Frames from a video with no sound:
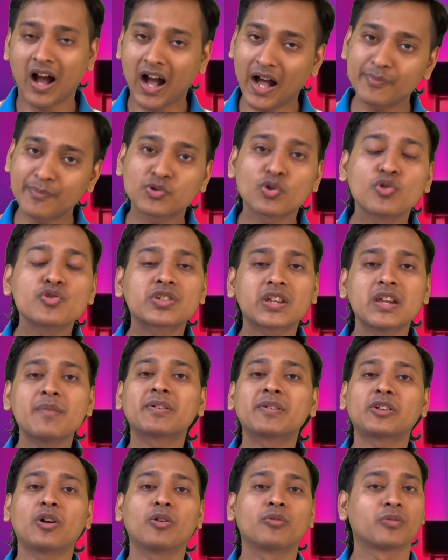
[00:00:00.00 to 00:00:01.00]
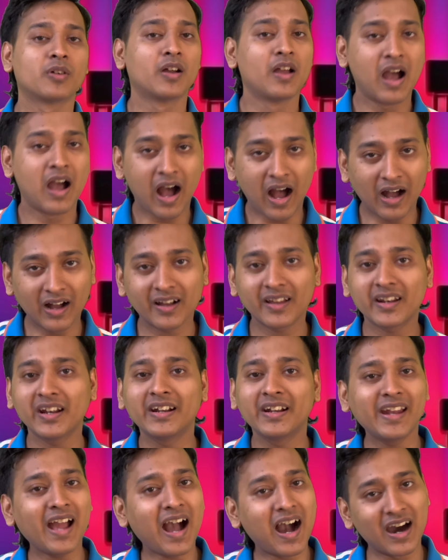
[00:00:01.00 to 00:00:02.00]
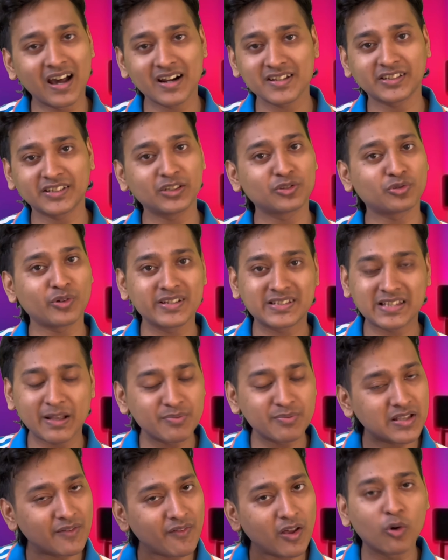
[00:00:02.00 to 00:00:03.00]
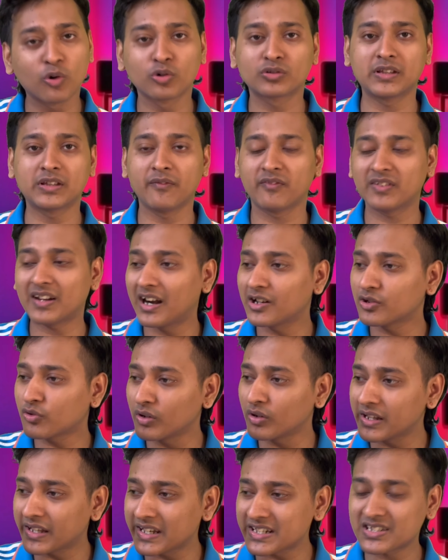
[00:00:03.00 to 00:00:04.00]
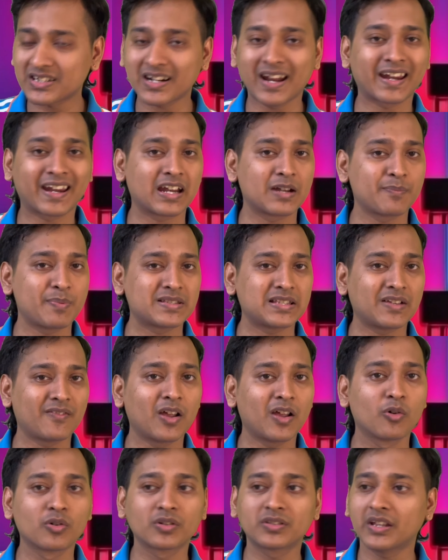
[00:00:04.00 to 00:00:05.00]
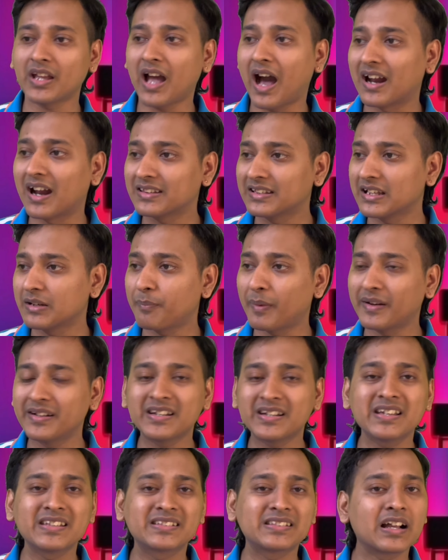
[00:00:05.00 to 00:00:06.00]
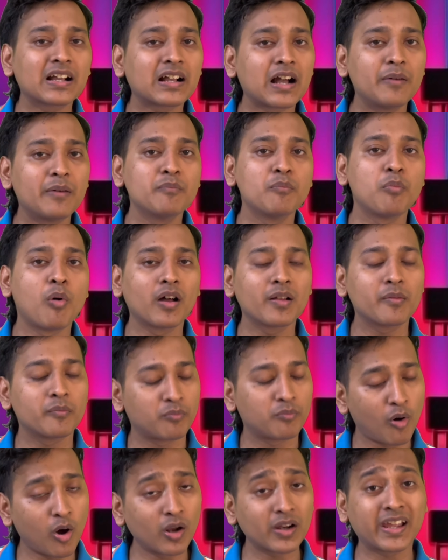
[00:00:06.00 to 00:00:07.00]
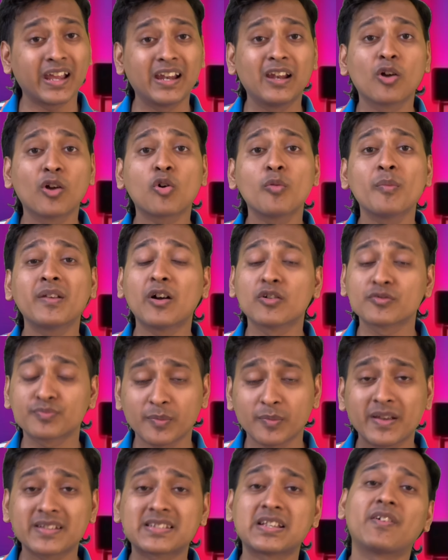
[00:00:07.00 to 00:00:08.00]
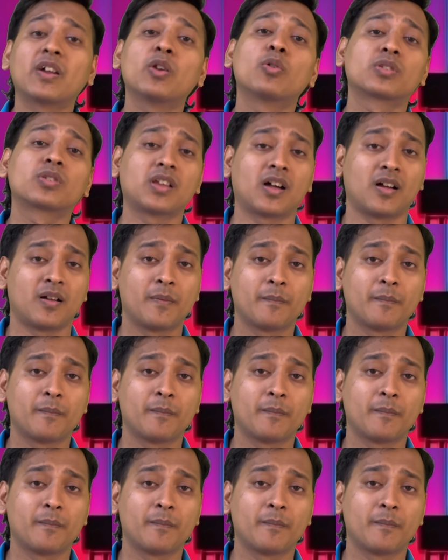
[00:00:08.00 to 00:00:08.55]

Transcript: आप सोच के बताओ अगर इंडिया हार जाते तो ये सब सवाल उठते विराट कोहली के स्ट्राइक रेट पे सवाल उठते हार्दिक पांड्या इतना कम बॉल, बॉल खेलने को मिला उसमें भी एक सवाल उठता